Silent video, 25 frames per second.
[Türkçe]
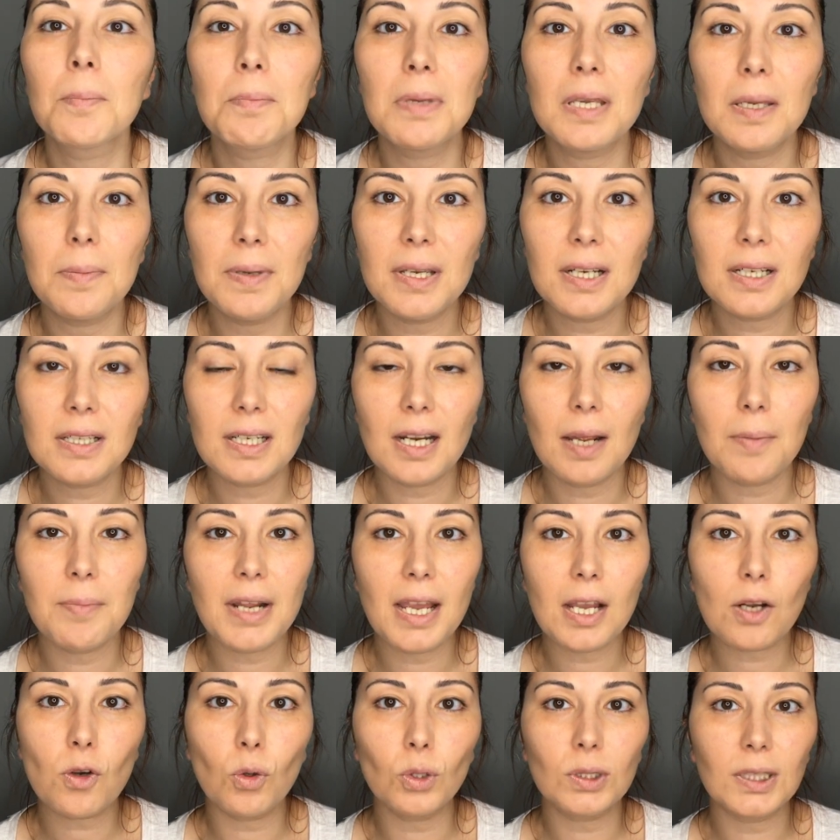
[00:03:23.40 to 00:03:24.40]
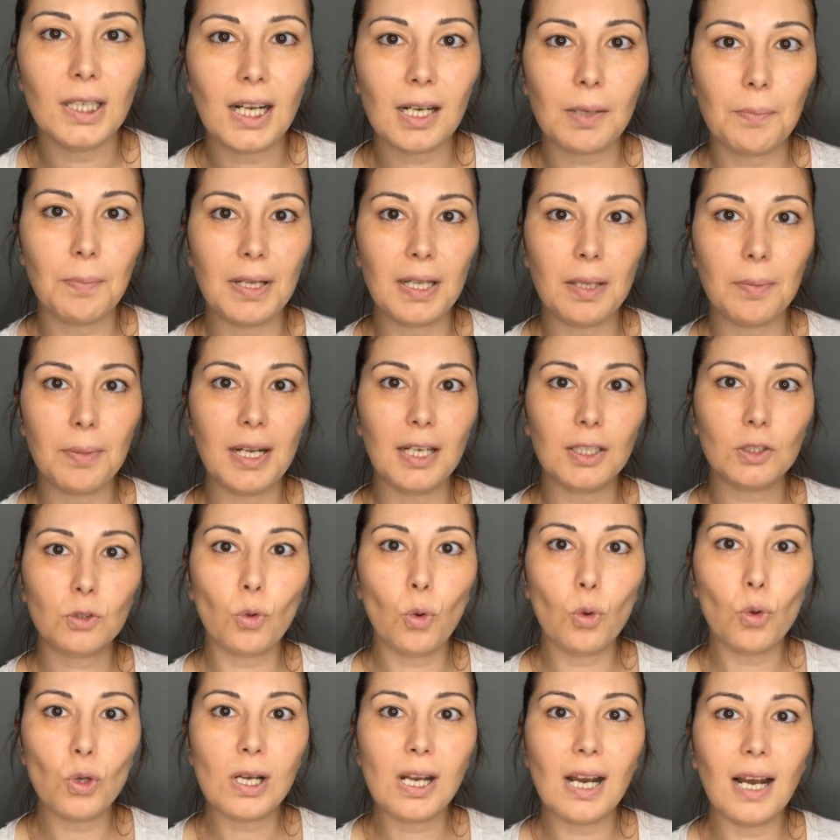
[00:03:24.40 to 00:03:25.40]
BB krem renk olarak bana biraz
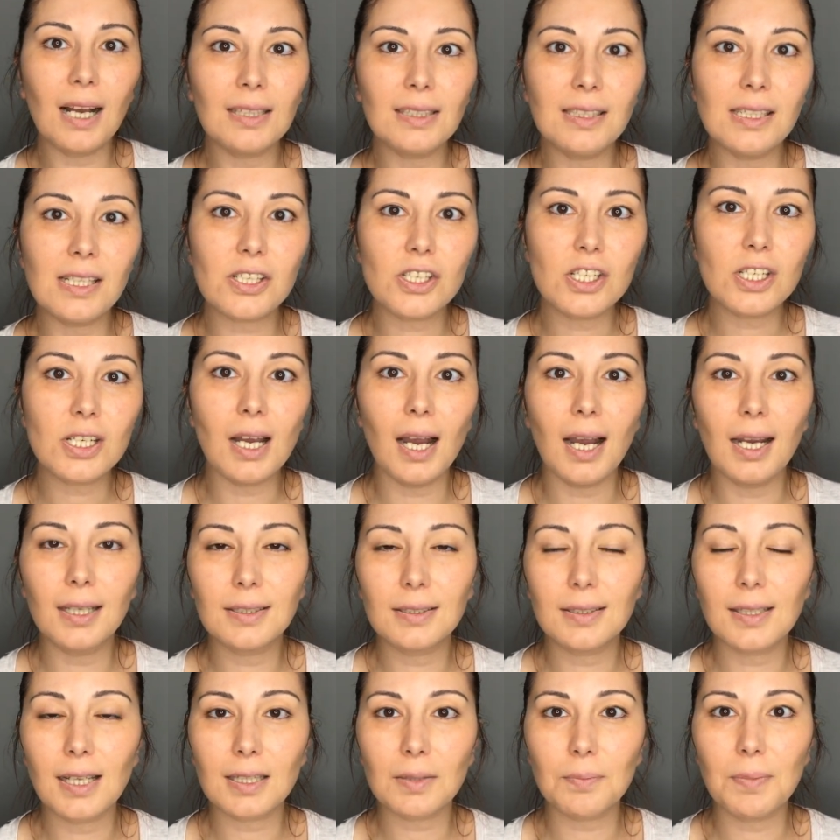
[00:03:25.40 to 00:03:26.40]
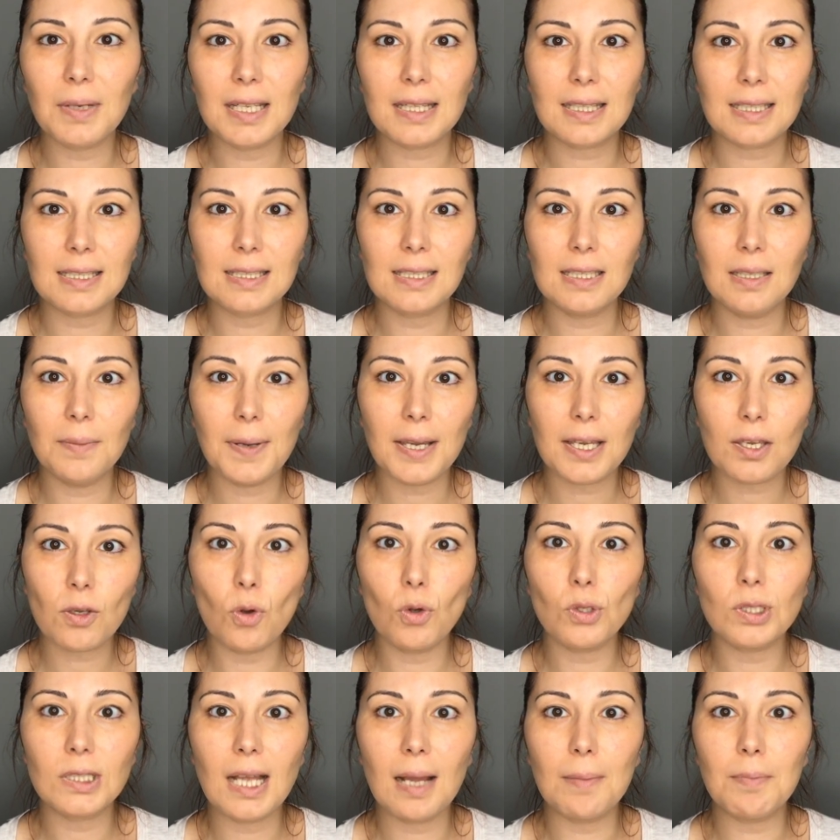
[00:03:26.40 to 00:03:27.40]
koyu kaldığı için aydınlatma etkisini pek
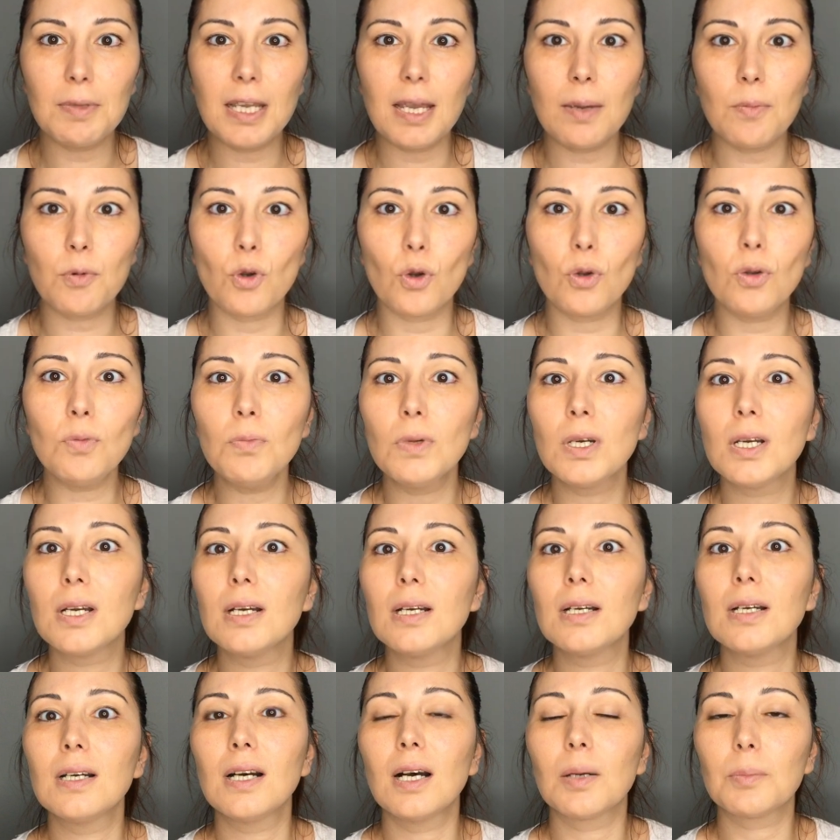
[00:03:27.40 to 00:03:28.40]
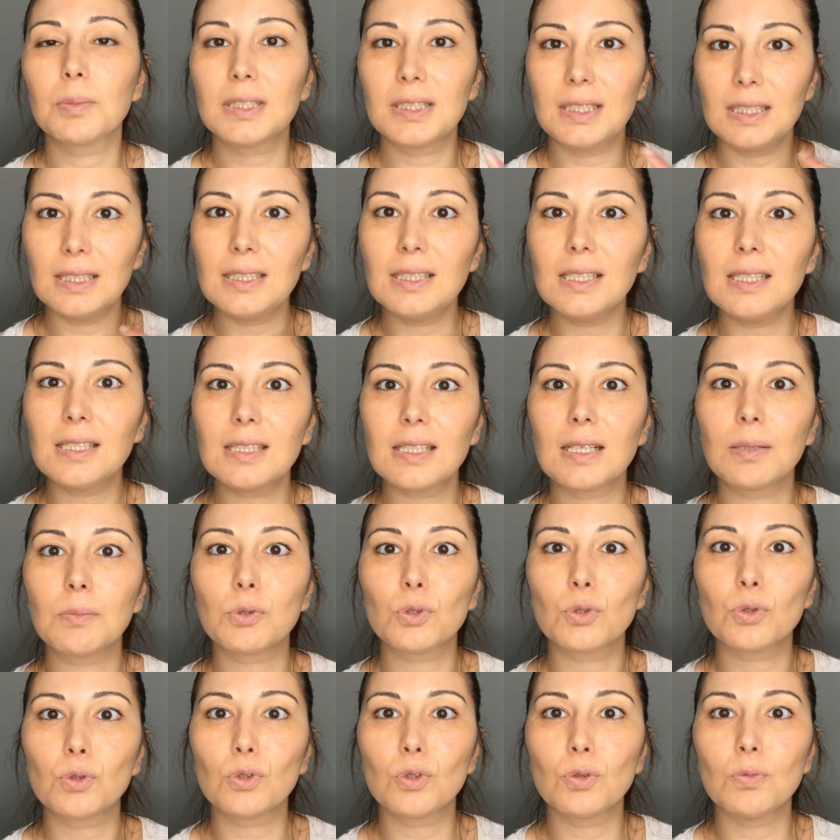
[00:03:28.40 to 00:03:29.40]
gözlemleyemiyorum. Ama CC krem
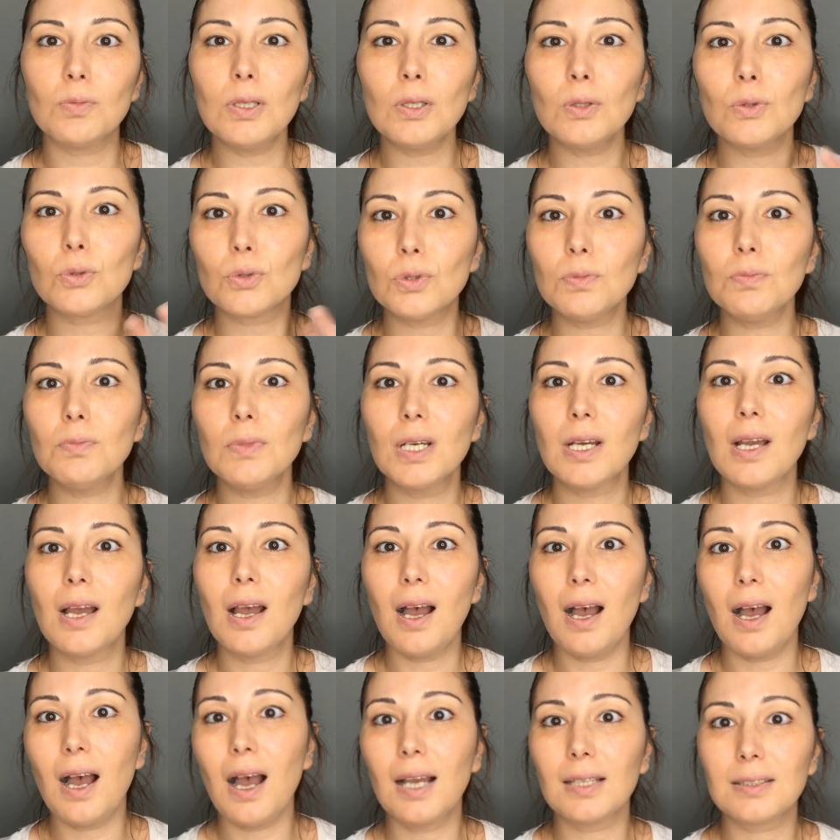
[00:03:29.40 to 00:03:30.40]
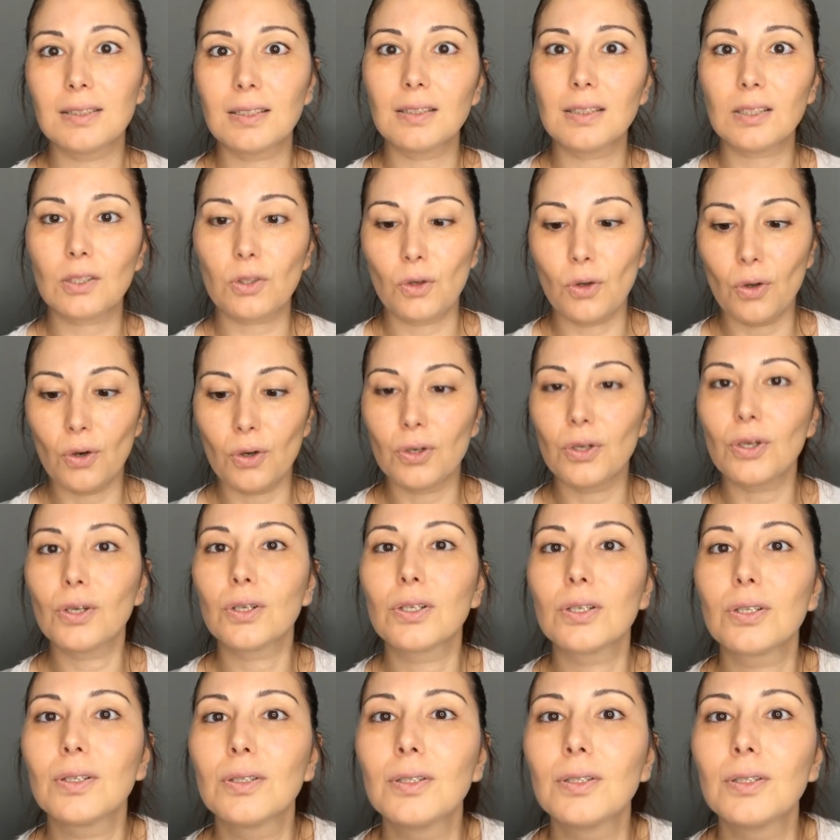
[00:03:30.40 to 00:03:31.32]
sürdüğümde yüzüm aydınlık görünüyor.